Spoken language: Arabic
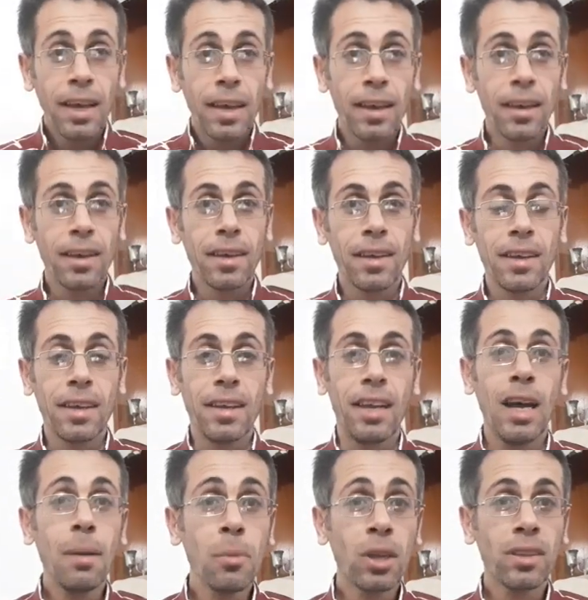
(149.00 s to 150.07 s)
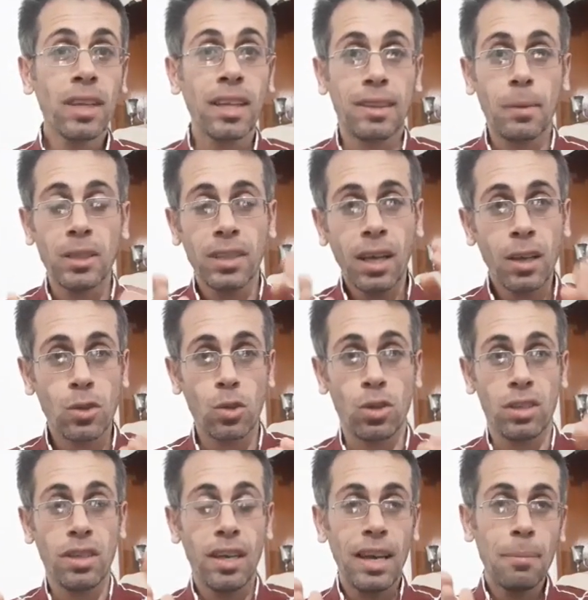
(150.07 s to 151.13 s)
آه، الامر الثاني طبعا
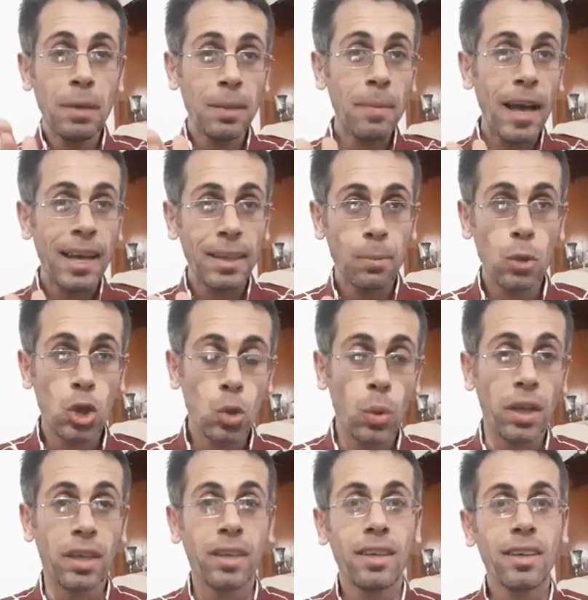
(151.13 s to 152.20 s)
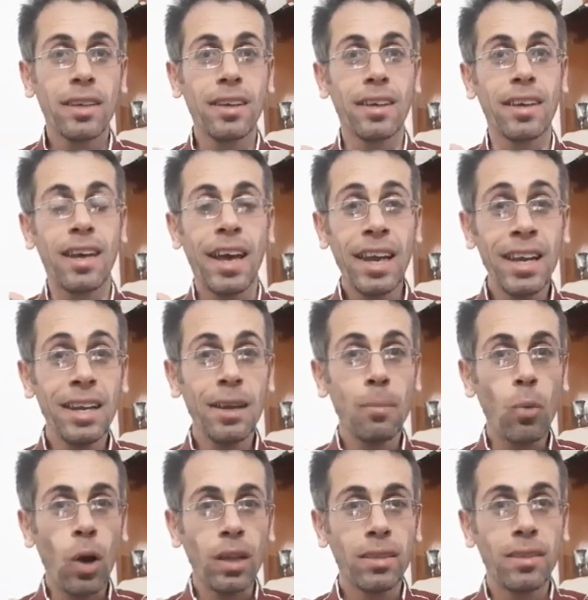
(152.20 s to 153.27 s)
تخصص مثل ما حكيت من شوي آه، هل
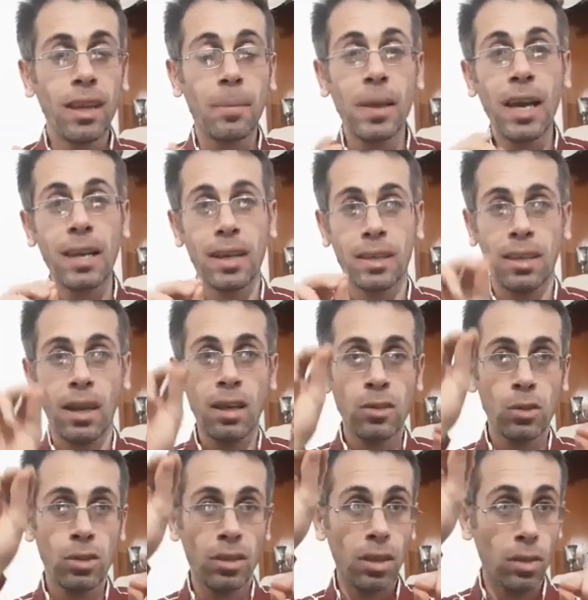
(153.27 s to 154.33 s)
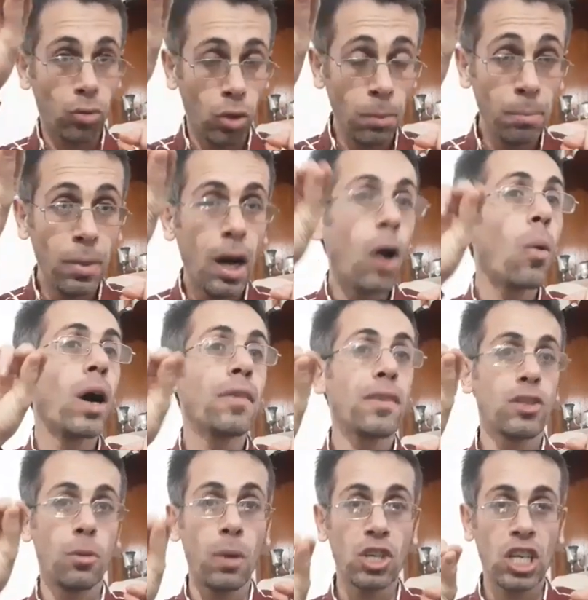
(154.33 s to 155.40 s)
المعدل باهلك التخصص الطب او
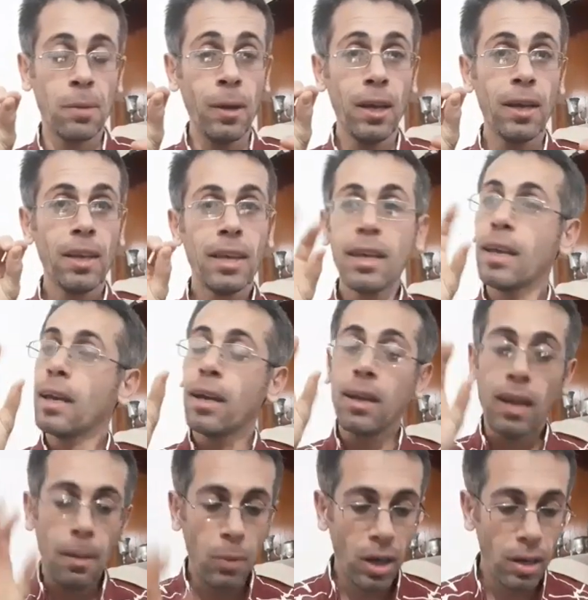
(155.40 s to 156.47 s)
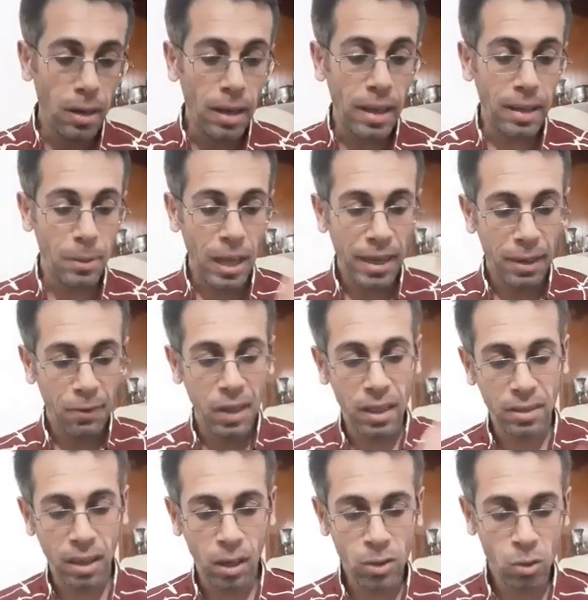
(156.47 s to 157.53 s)
هندسه وما شابه الامر اللي انا بحكي فيه على
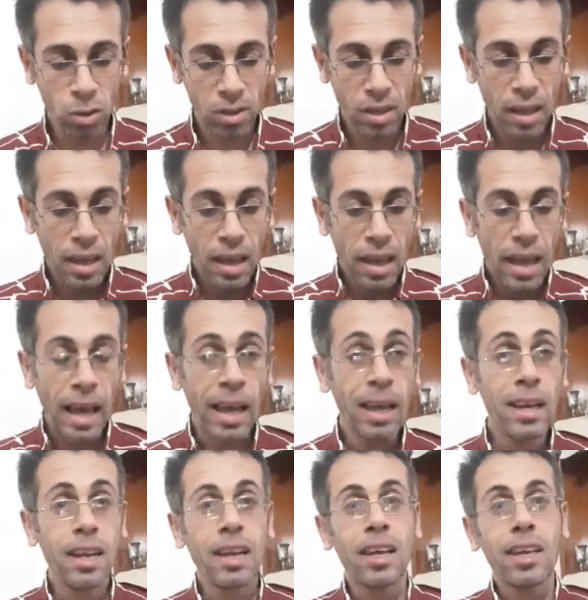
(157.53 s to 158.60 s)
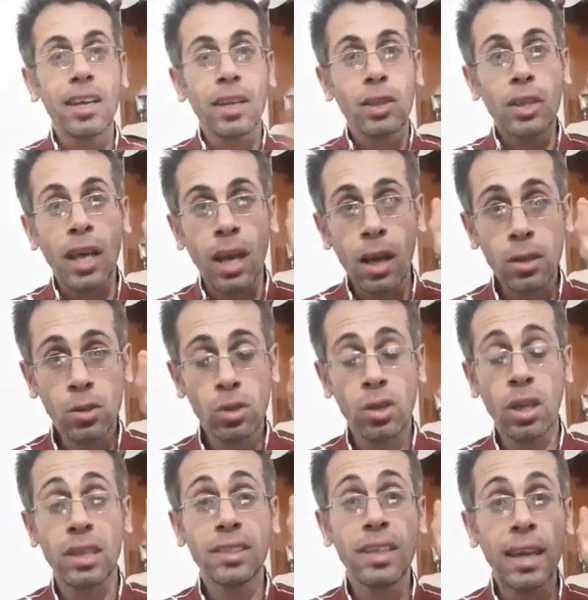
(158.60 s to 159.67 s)
التخصص هل
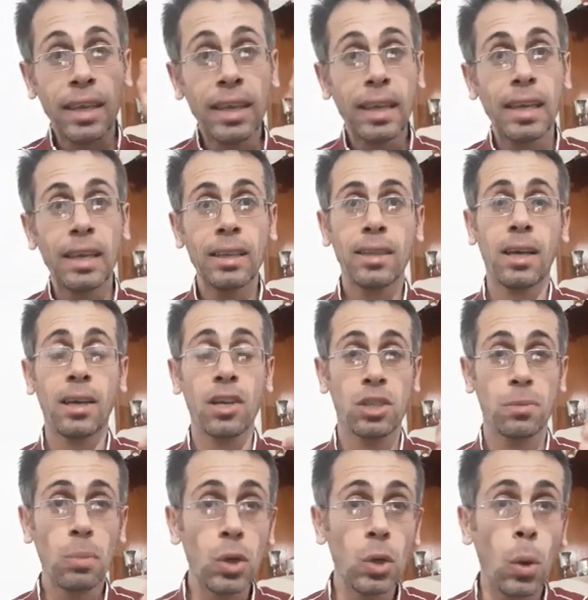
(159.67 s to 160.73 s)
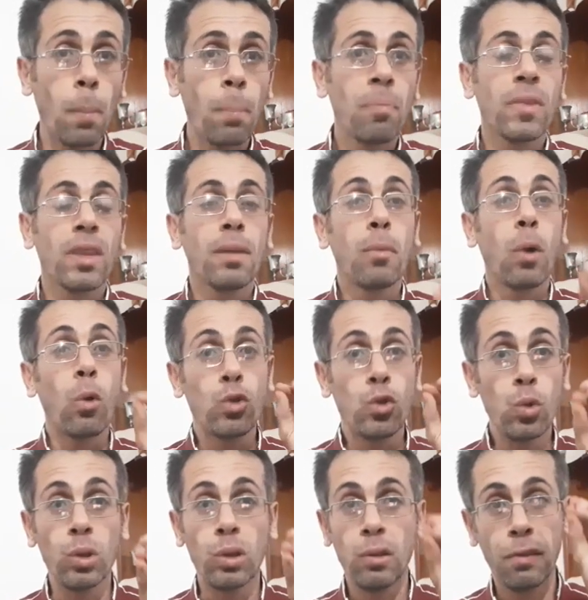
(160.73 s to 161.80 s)
تخصصك الدقيق اللي انت خرجت منه
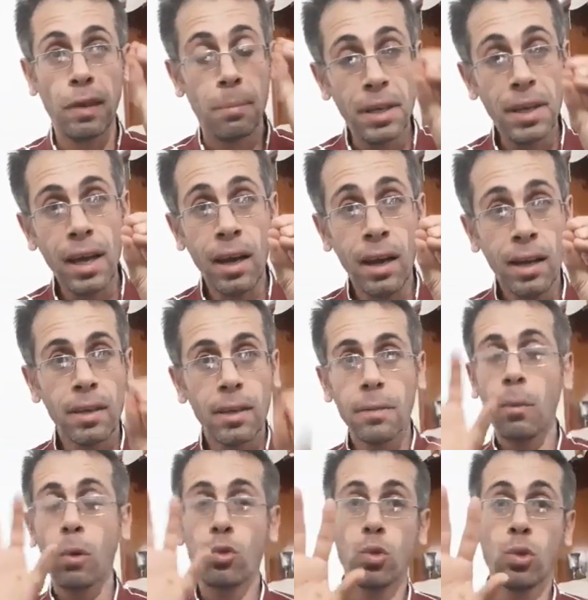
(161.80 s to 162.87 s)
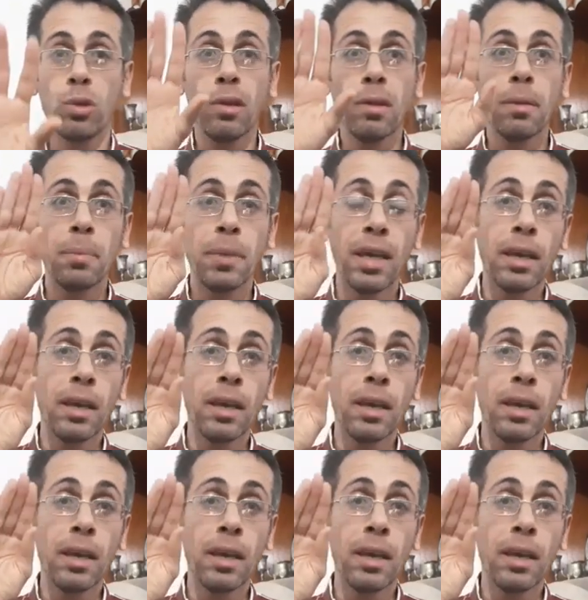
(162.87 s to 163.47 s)
موجود في المنحه موجود ب